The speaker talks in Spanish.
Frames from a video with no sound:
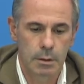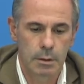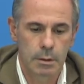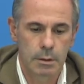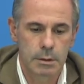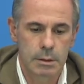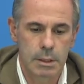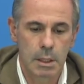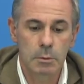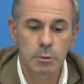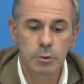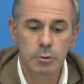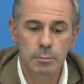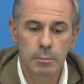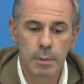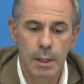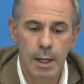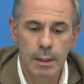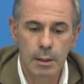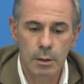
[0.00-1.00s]
seamos un
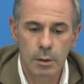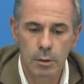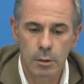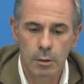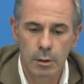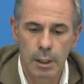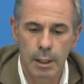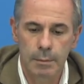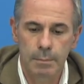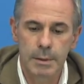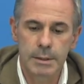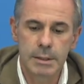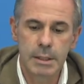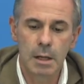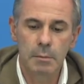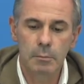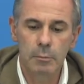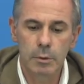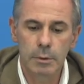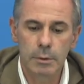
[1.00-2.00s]
blanco
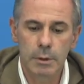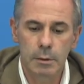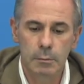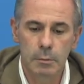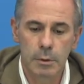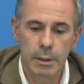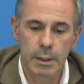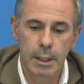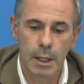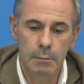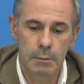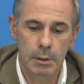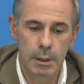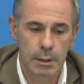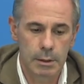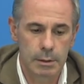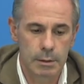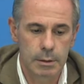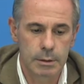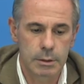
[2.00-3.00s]
especialmente
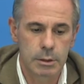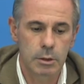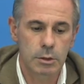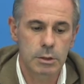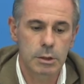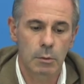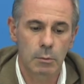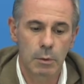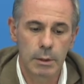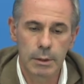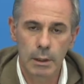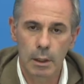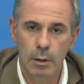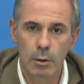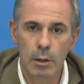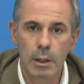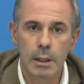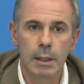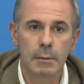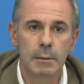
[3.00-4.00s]
vulnerable si no se cuenta con
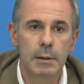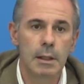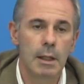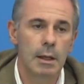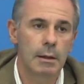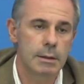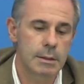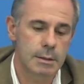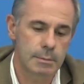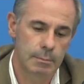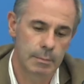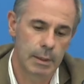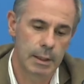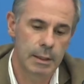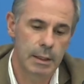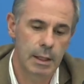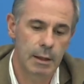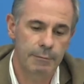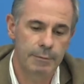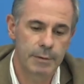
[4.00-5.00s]
las debidas
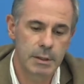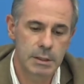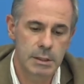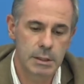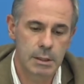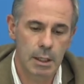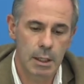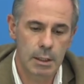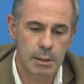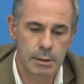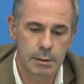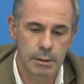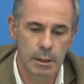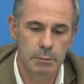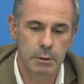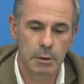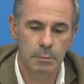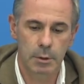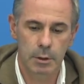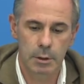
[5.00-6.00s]
medidas físicas de
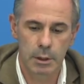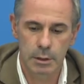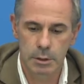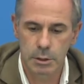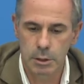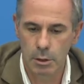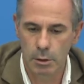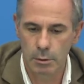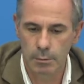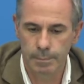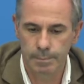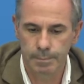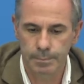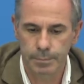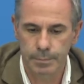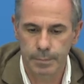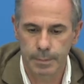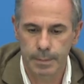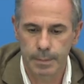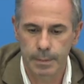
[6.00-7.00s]
bioprotección,
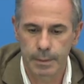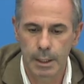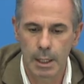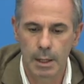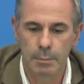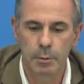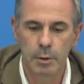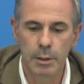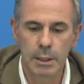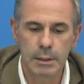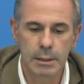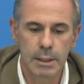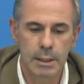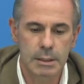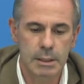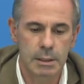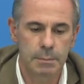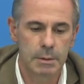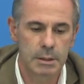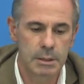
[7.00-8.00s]
de las
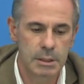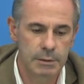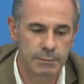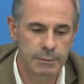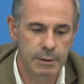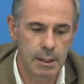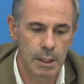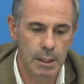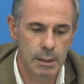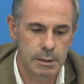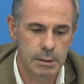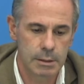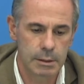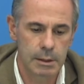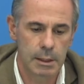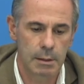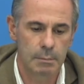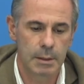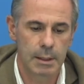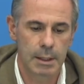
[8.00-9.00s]
políticas específicas y
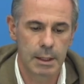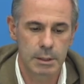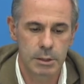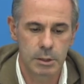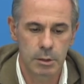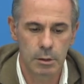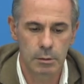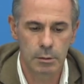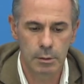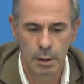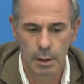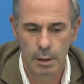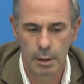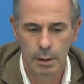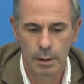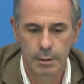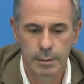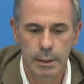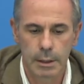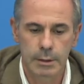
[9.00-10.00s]
de aplicación
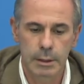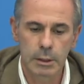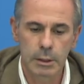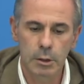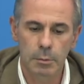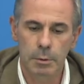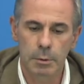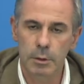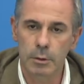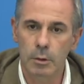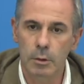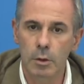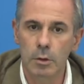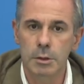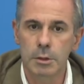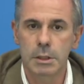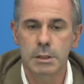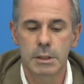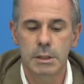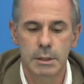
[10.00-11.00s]
de estrictos
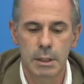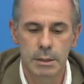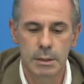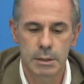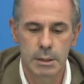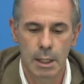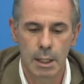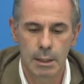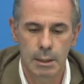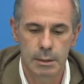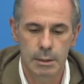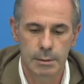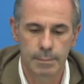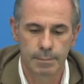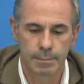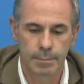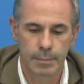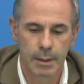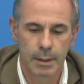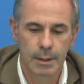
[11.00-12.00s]
protocolos asistenciales,
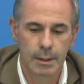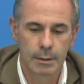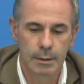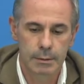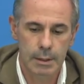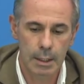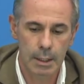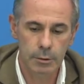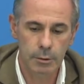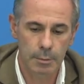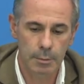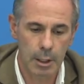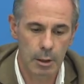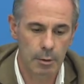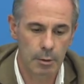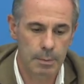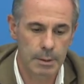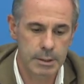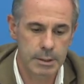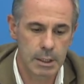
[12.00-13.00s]
tanto para
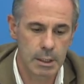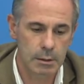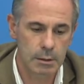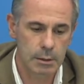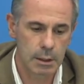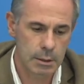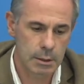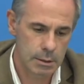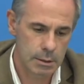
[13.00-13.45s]
los pacientes